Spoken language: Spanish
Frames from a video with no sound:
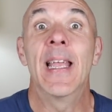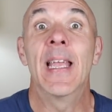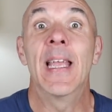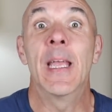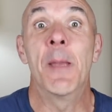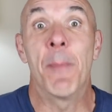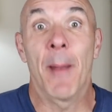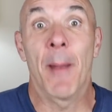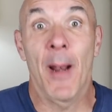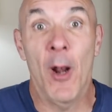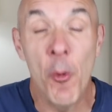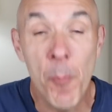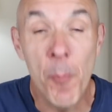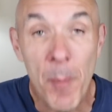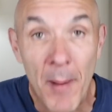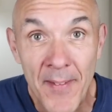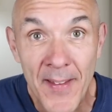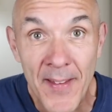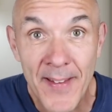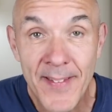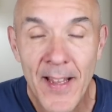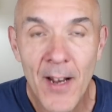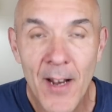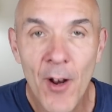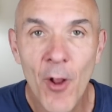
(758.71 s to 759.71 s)
Y para no
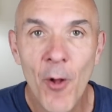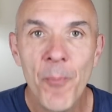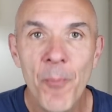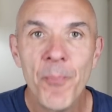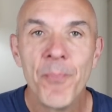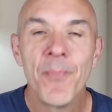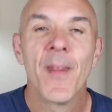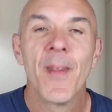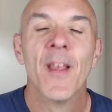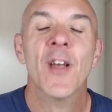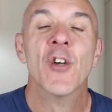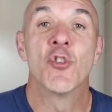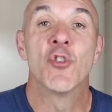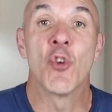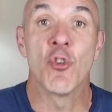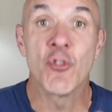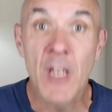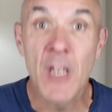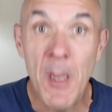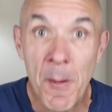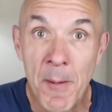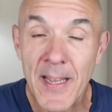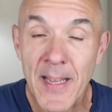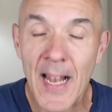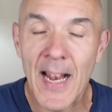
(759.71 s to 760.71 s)
perdértelo,
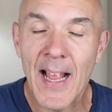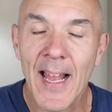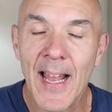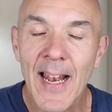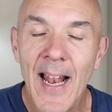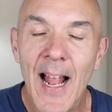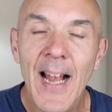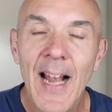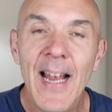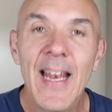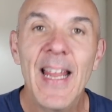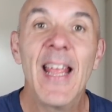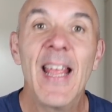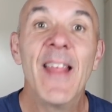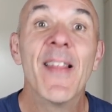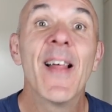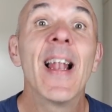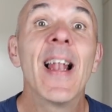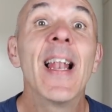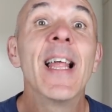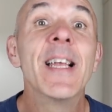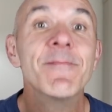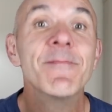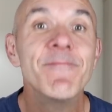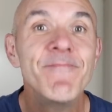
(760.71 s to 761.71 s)
suscríbete al canal y
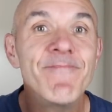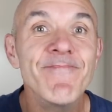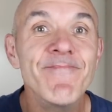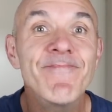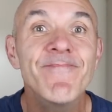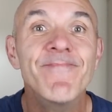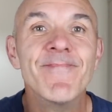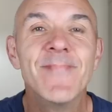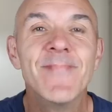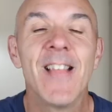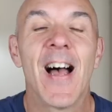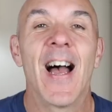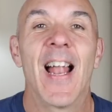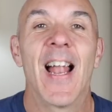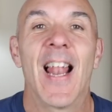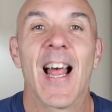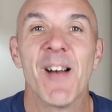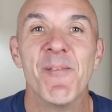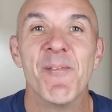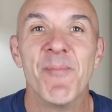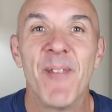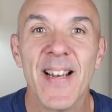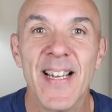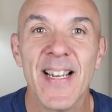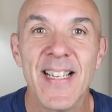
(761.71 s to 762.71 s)
dale a la
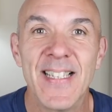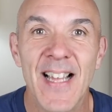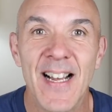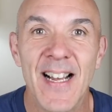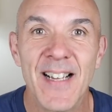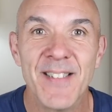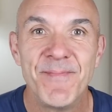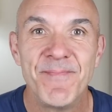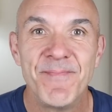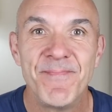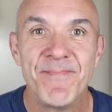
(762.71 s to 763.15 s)
campanita.